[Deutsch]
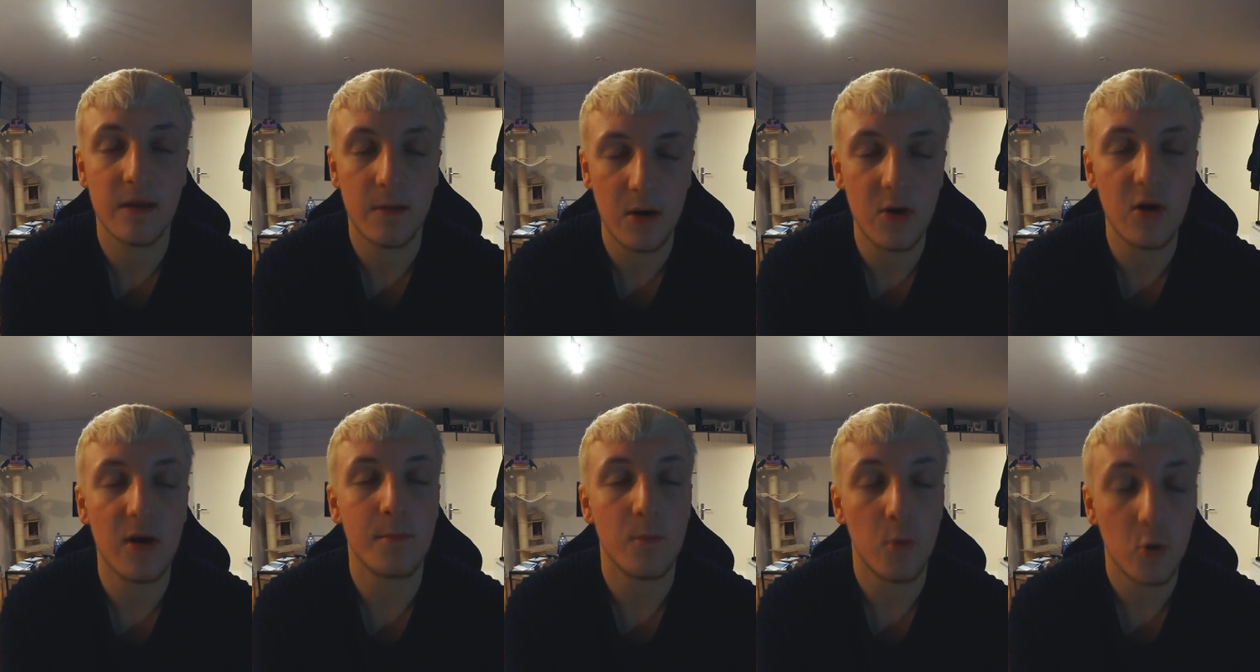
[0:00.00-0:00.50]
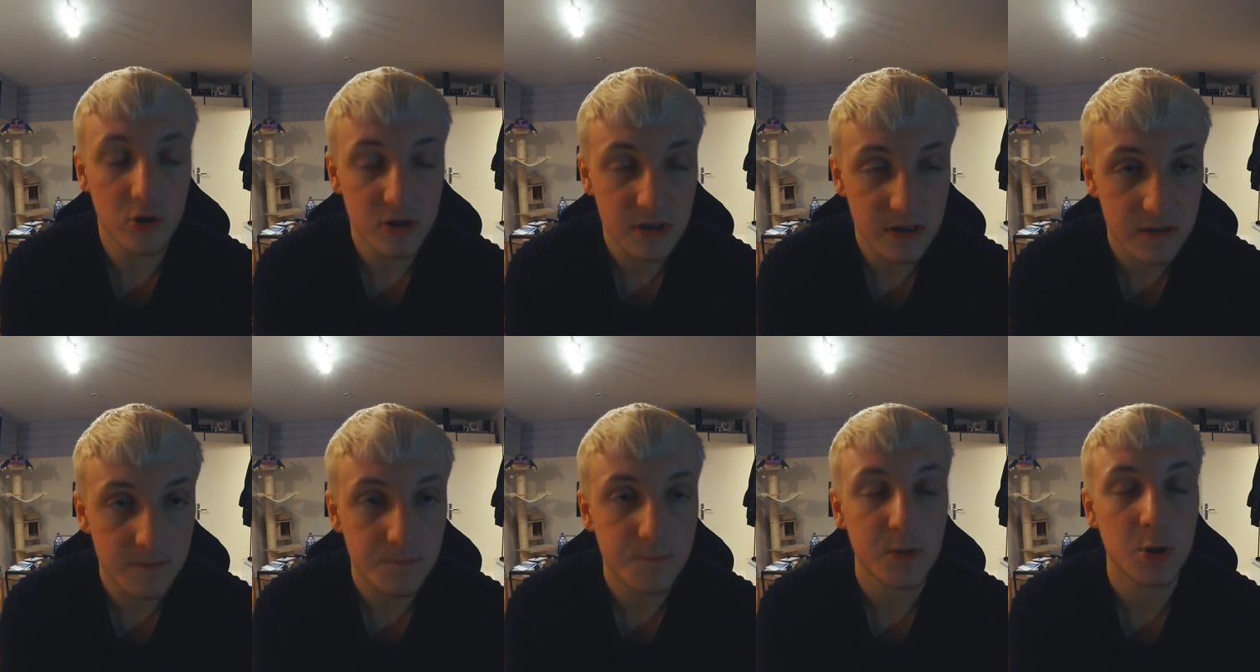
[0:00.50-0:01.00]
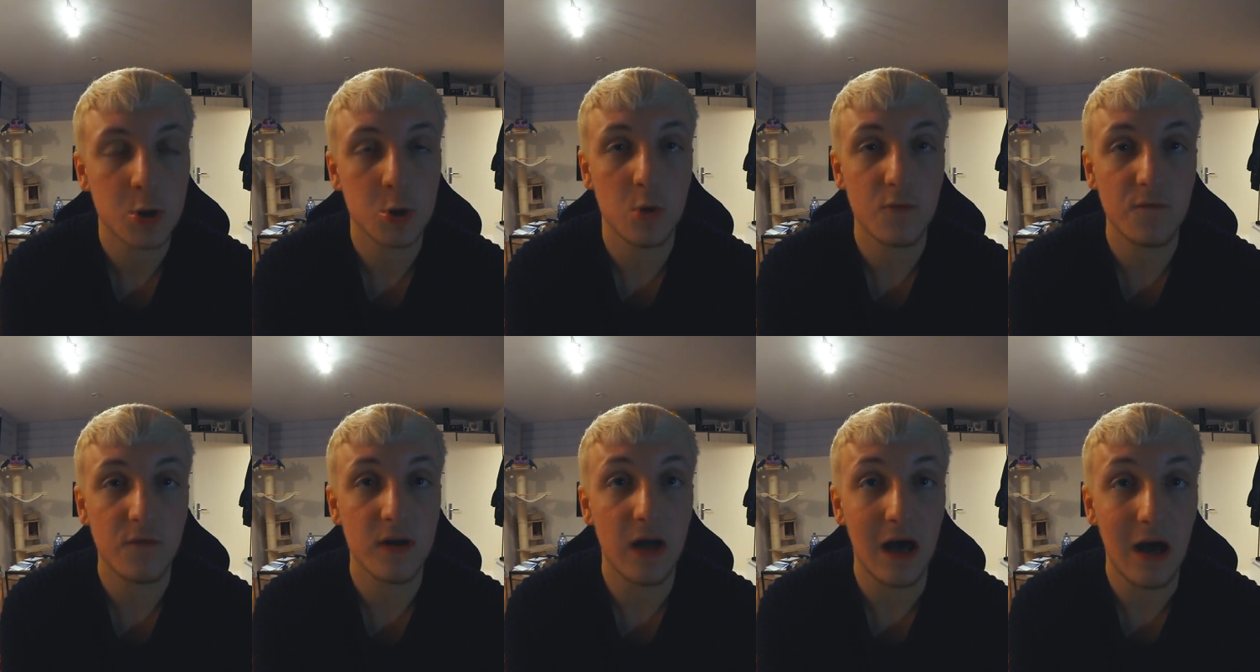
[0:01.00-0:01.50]
euer Mund
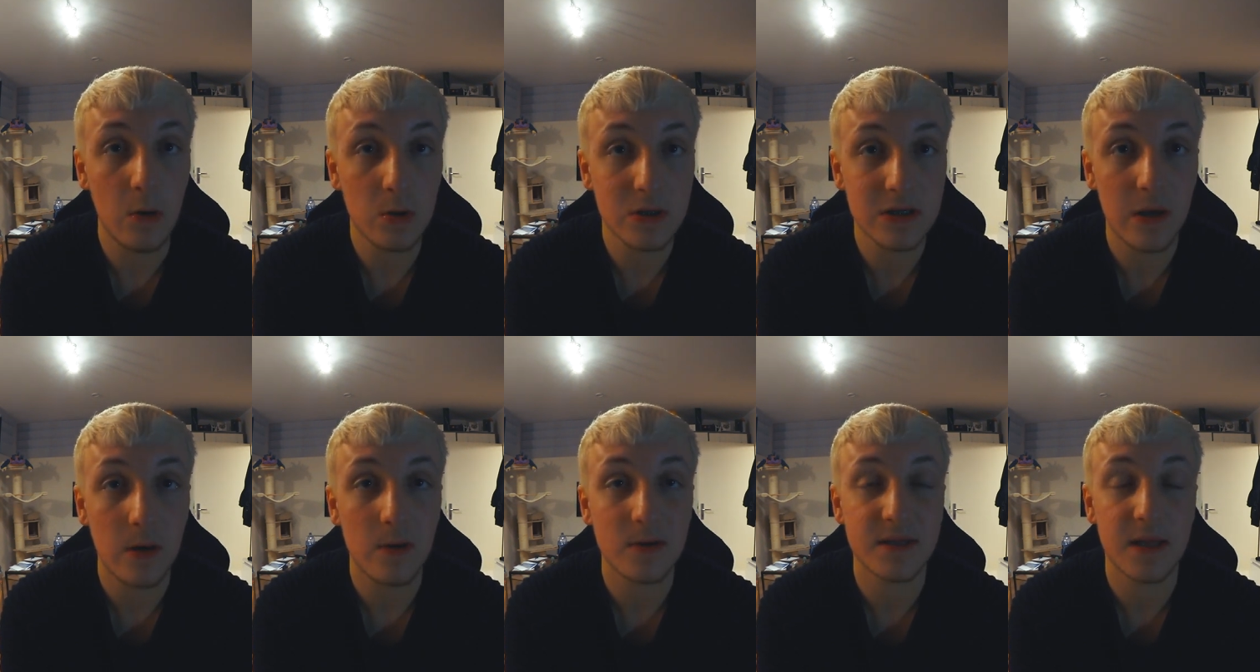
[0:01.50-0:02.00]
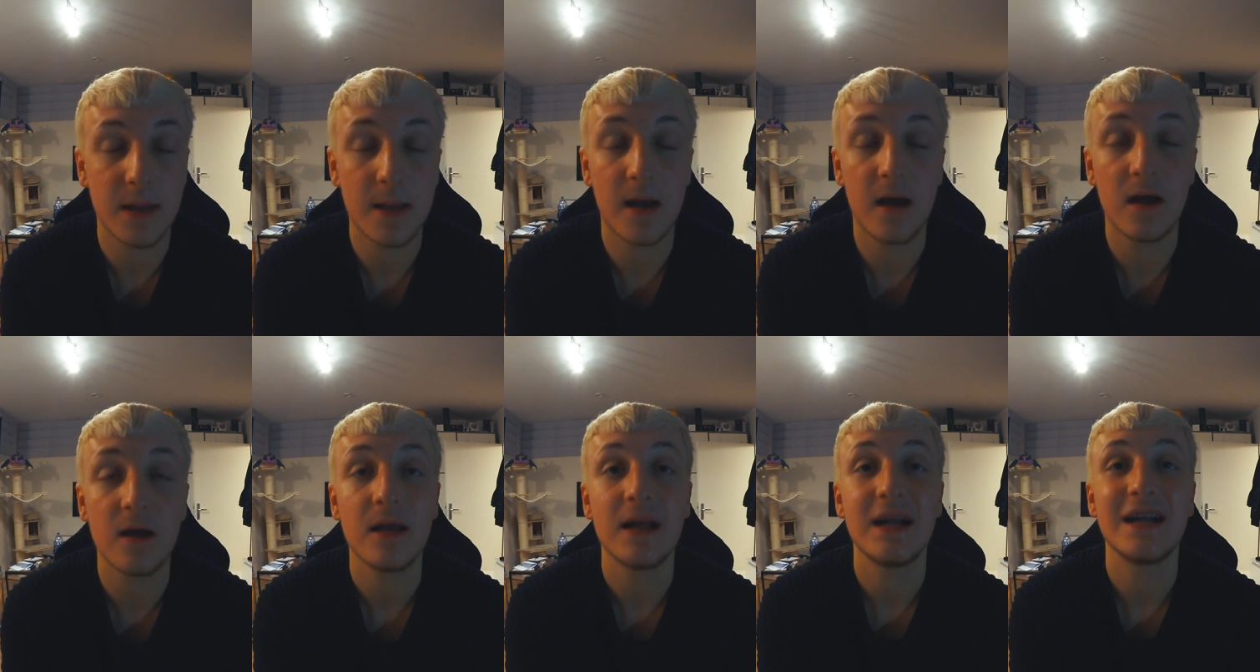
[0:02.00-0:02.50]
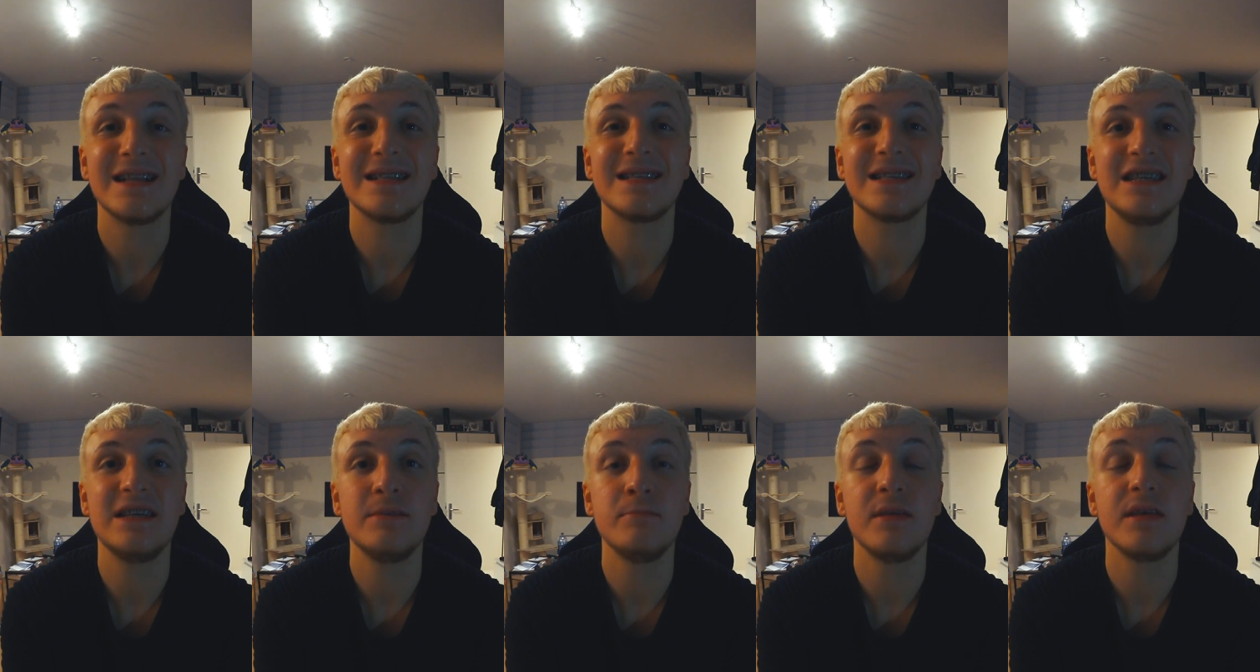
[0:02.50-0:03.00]
schon von Hause aus danach
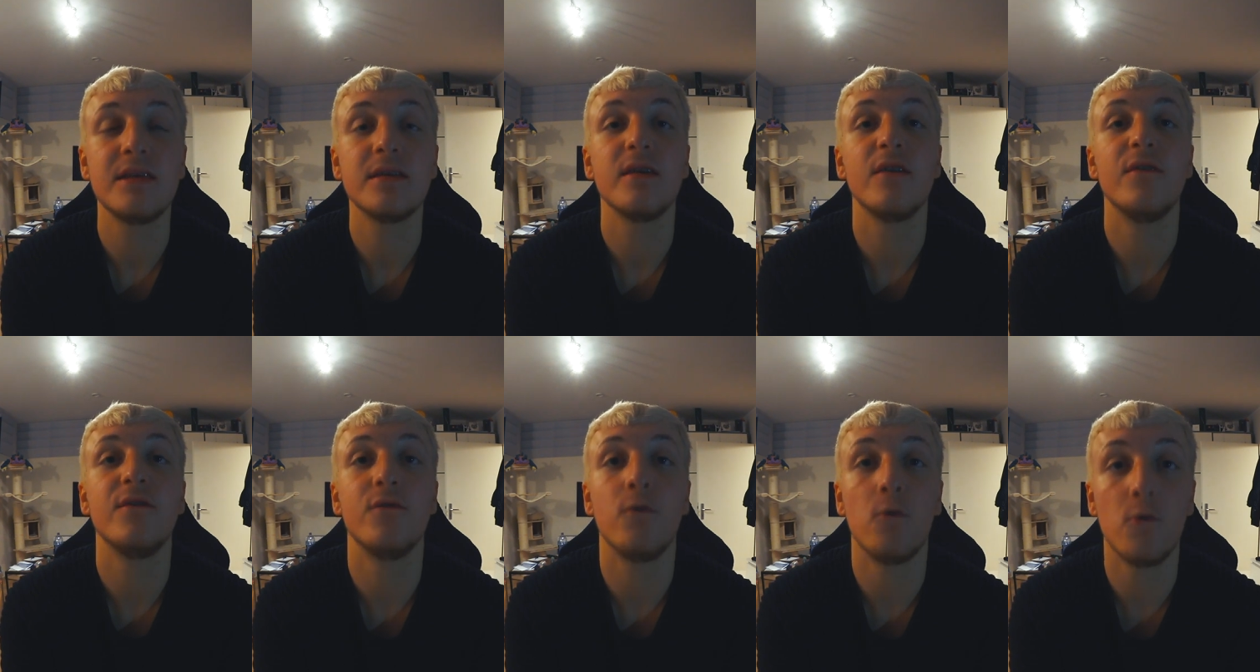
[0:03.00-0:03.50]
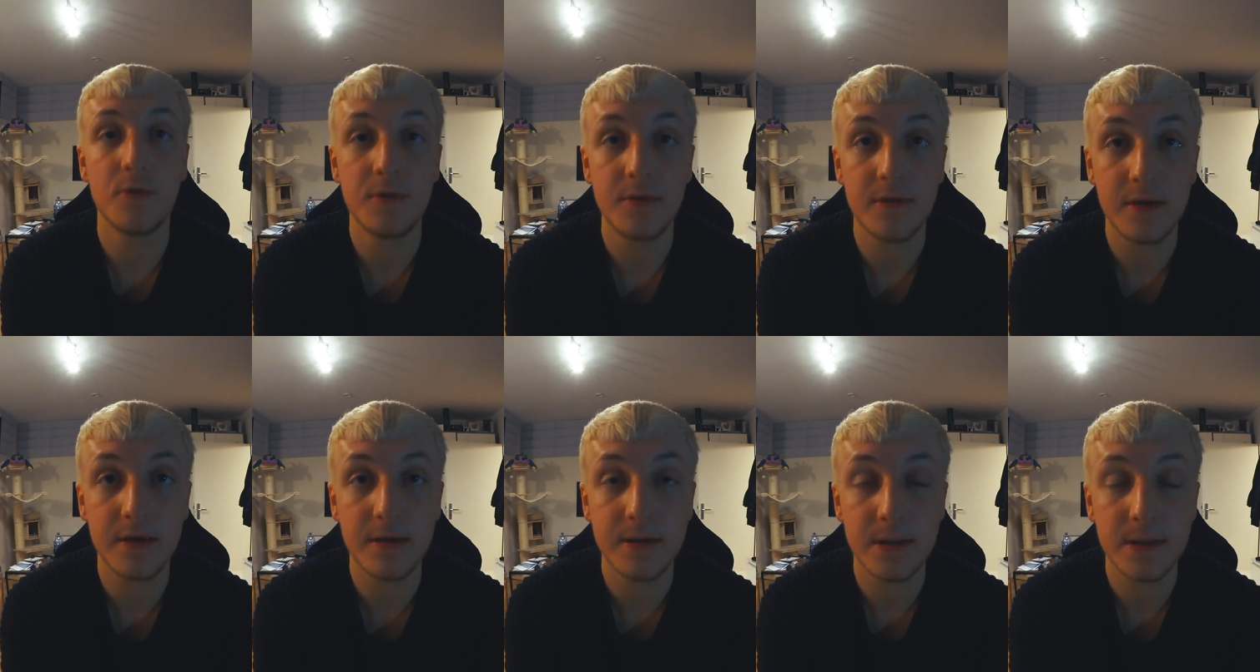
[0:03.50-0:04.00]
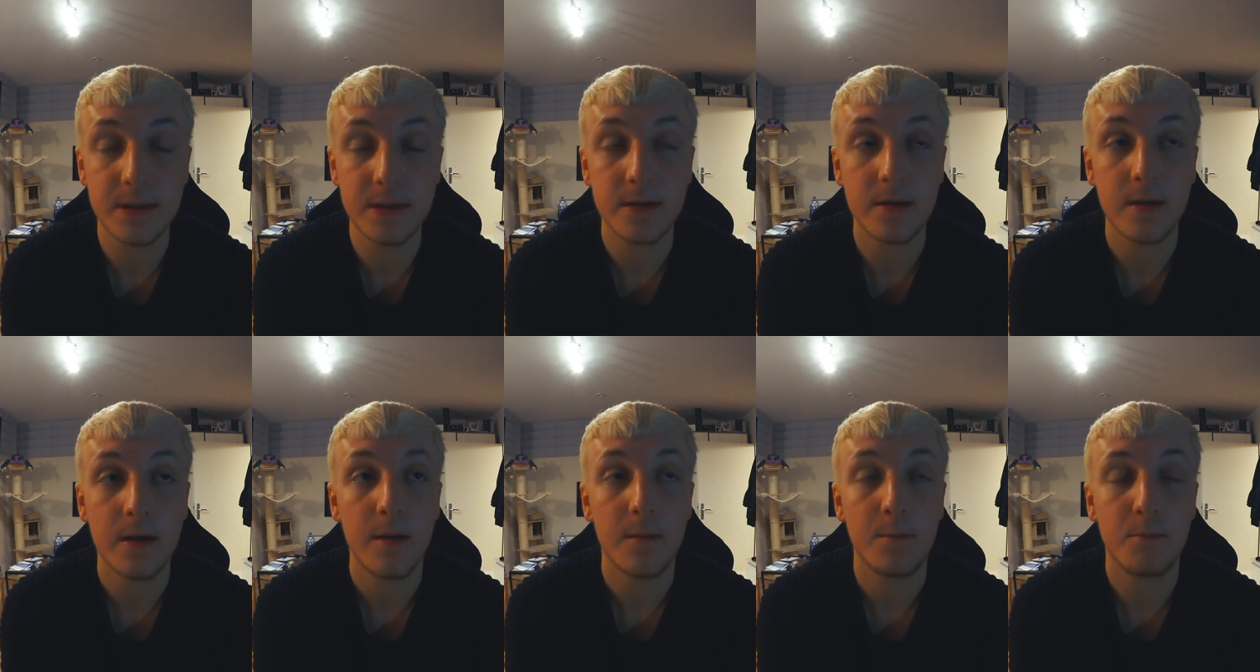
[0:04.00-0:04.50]
ziemlich wund ist,